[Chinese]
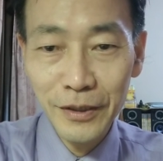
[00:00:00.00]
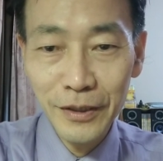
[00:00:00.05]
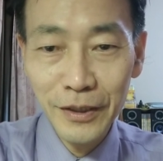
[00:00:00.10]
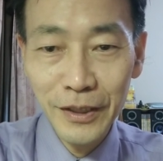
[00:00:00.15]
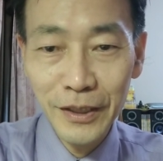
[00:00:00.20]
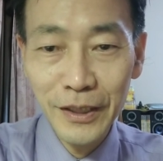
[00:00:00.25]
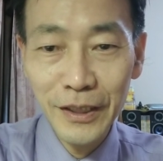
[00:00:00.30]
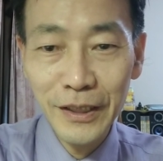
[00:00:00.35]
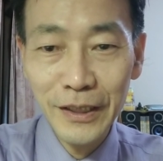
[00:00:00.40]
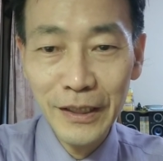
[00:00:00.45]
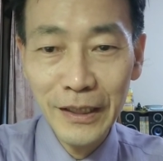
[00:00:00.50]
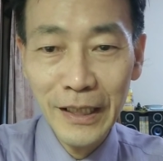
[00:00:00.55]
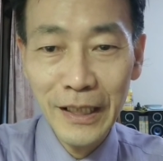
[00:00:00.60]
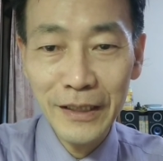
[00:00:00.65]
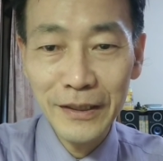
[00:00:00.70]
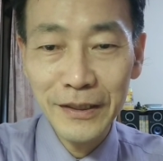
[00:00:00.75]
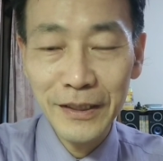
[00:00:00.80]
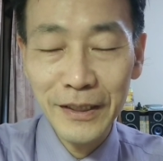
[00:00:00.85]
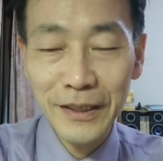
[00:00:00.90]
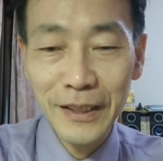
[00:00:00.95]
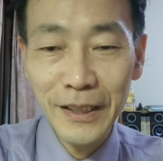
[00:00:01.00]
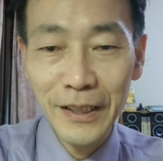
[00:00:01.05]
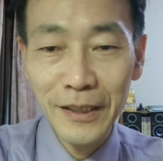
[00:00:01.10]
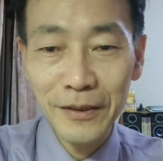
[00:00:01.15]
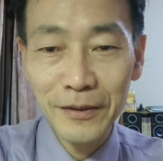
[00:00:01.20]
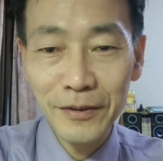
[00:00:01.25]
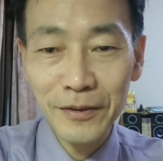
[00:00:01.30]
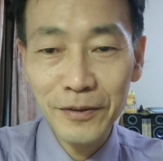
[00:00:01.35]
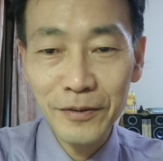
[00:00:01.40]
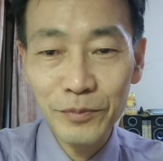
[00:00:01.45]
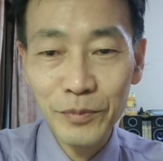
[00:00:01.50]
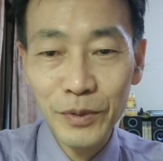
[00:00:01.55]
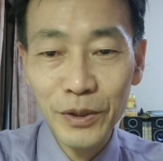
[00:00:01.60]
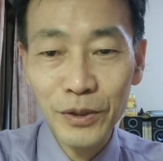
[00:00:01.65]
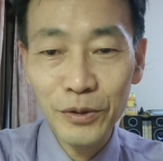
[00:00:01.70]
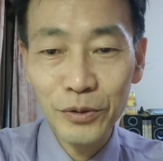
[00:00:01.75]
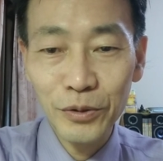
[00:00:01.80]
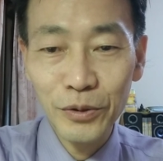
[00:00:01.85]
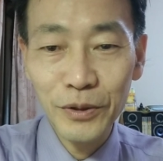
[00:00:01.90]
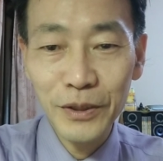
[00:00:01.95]
你应当怎样，没
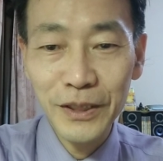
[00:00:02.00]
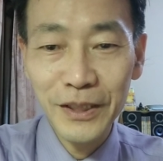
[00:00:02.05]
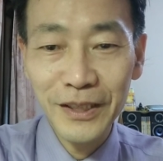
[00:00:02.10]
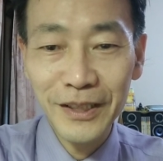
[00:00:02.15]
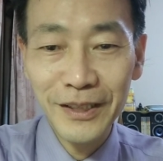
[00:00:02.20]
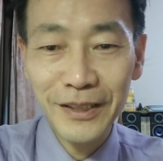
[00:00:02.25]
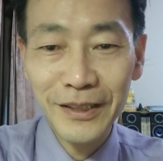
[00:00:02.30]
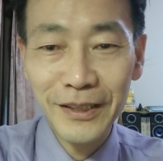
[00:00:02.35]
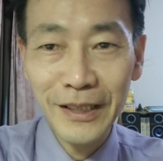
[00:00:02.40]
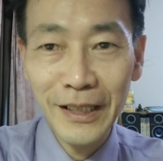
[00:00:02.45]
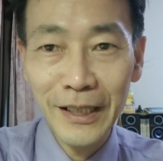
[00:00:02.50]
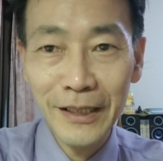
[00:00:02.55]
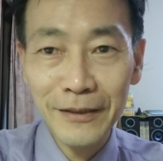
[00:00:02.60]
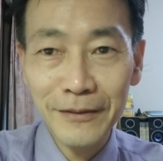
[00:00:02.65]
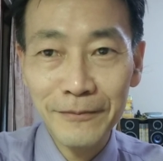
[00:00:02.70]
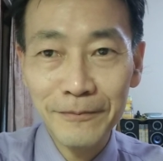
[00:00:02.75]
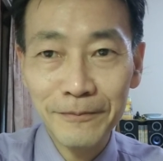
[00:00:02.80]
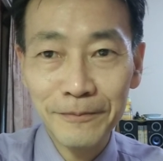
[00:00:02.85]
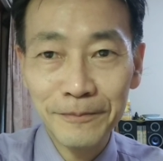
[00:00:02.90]
有所谓的应当。